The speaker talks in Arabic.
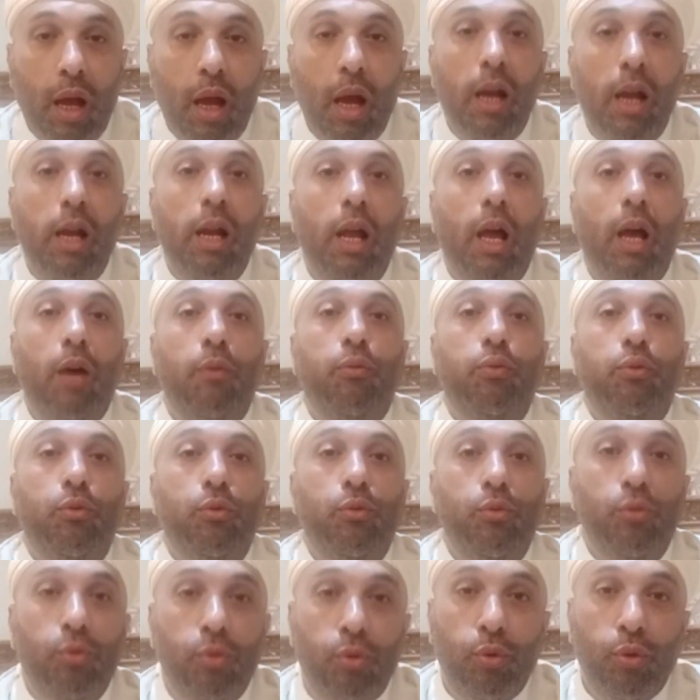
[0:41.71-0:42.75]

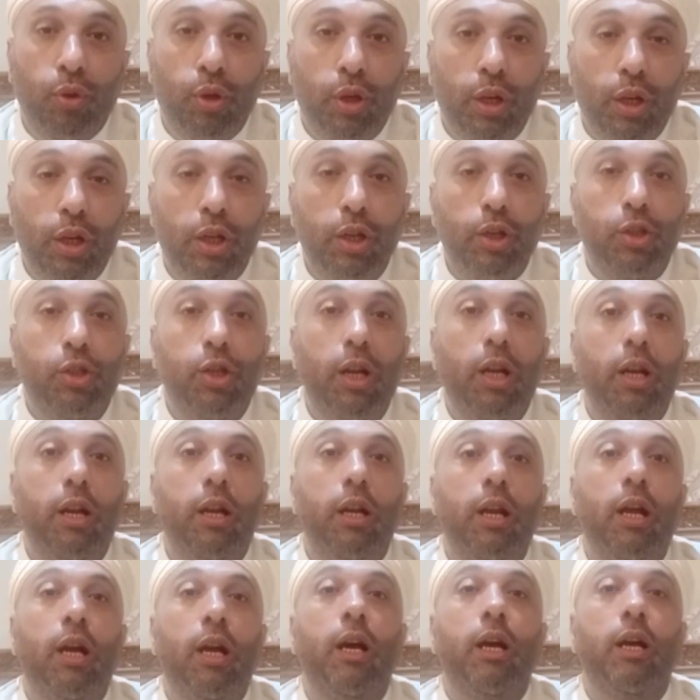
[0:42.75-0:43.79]
العفو
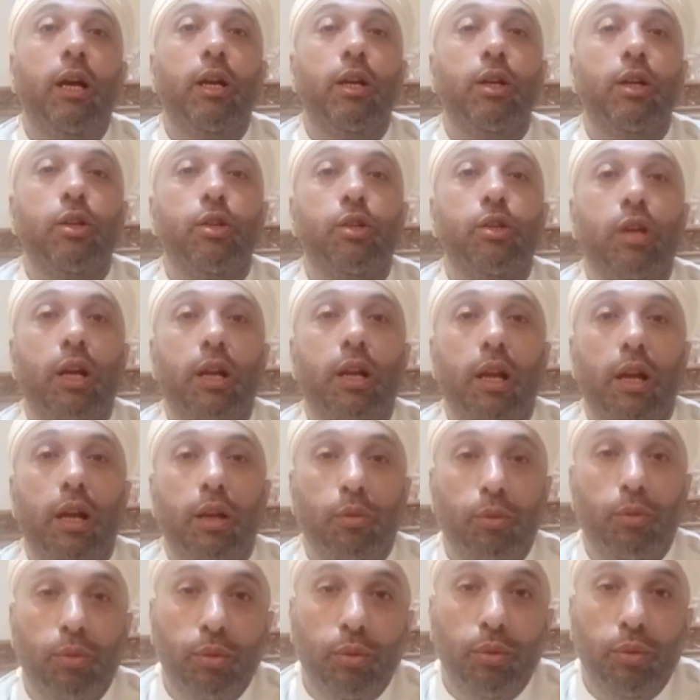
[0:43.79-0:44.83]
جل
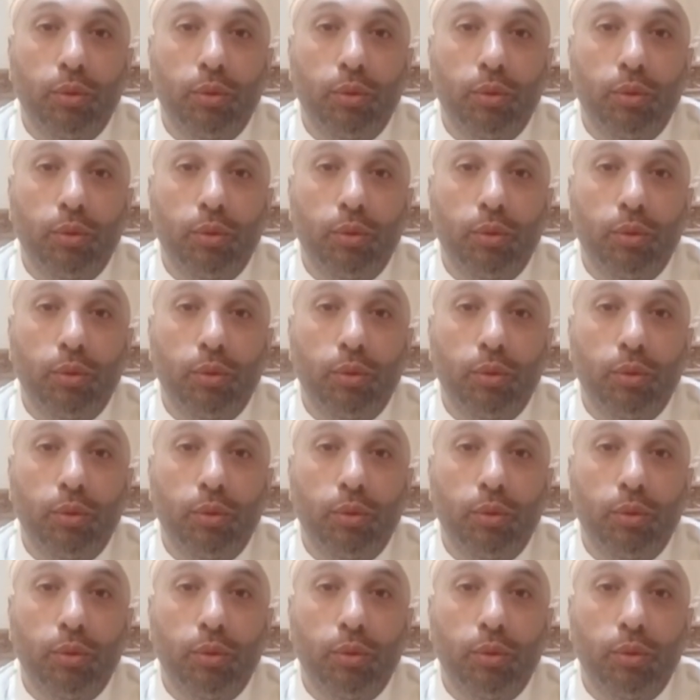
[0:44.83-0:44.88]
جلاله